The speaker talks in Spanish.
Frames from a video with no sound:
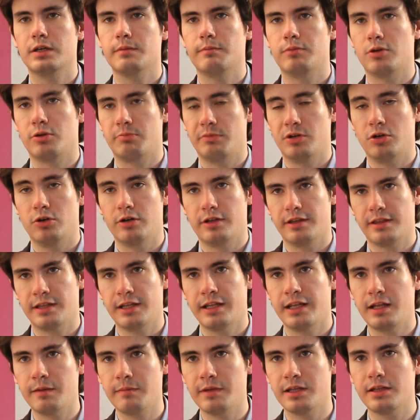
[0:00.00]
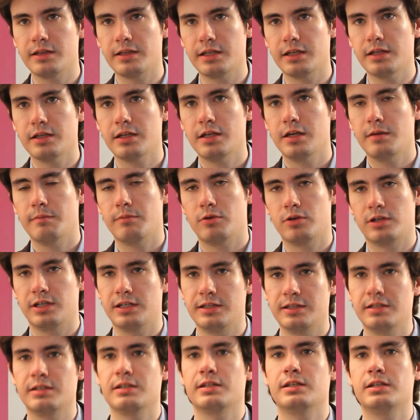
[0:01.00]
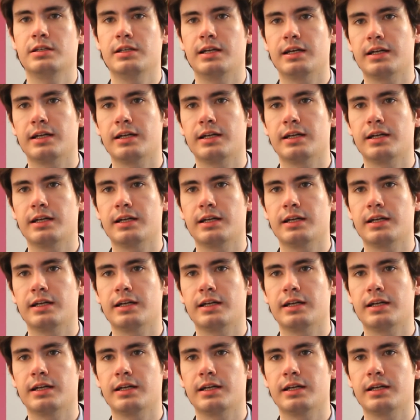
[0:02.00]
pormenorizadamente, porque tienen